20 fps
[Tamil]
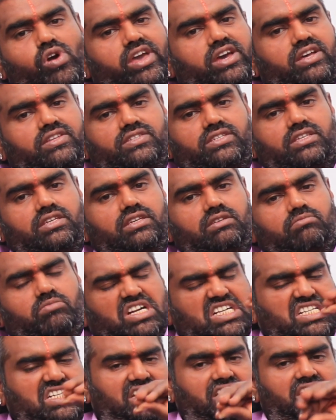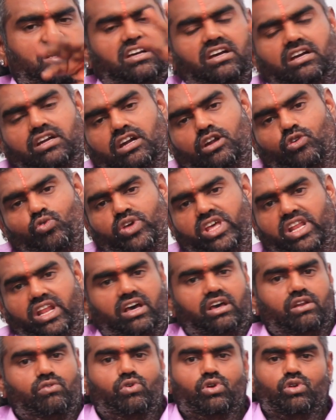போயாச்சு மற்ற கிரகங்களுடைய
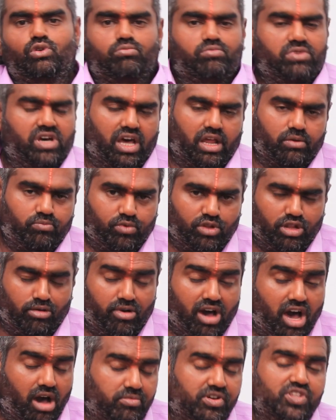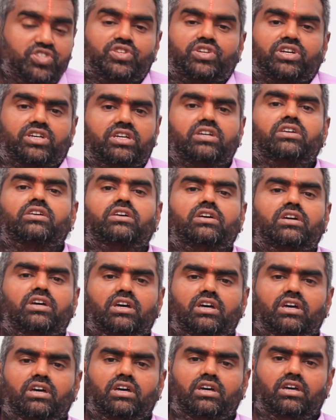நகர்வுகளும் ரொம்ப அற்புதமாக அமைஞ்சிருக்கு
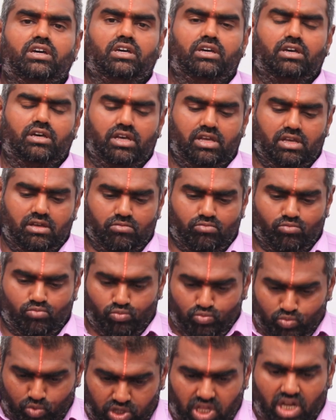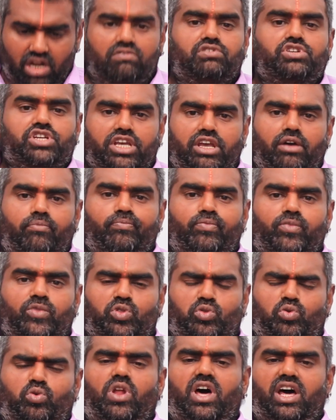முதல் விஷயம்
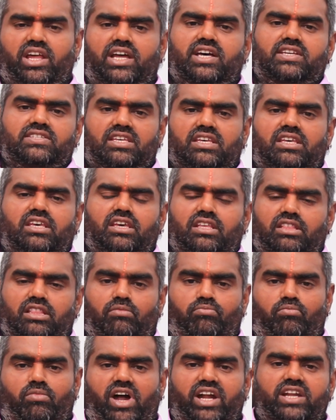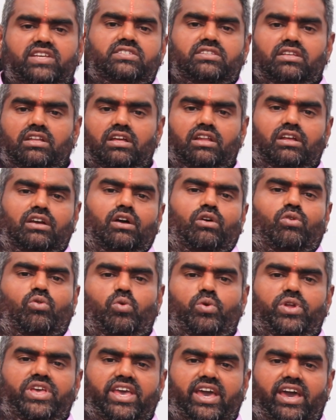துளாராசிக்கு இந்த மனசில்
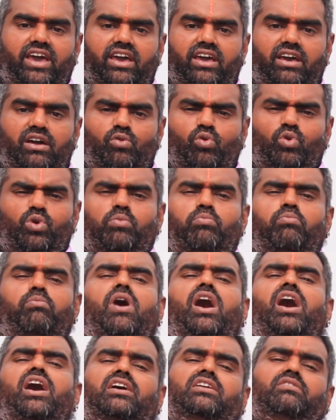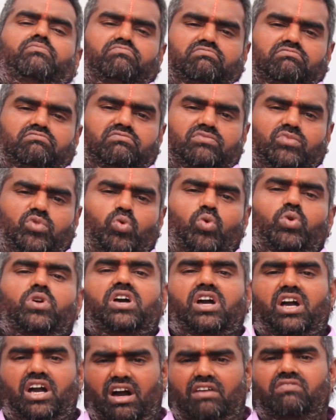இருக்கக்கூடிய ஒரு பாரம் ஒரு
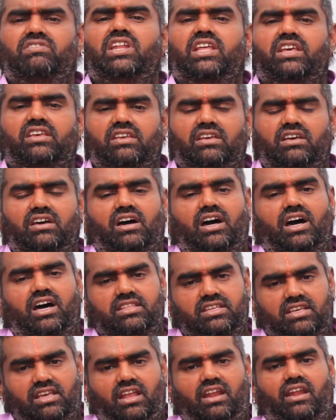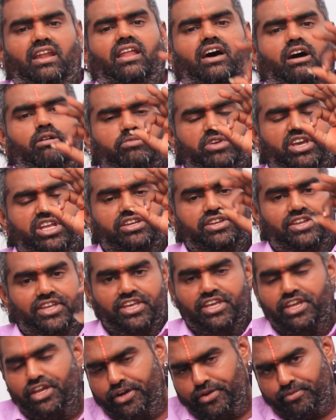கவலை அது எல்லாமே
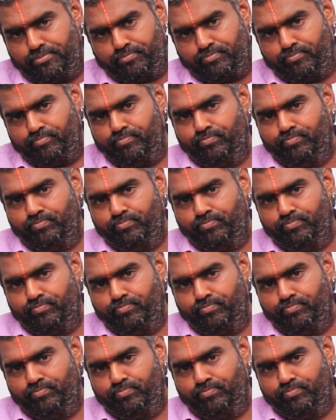நீங்கிடும்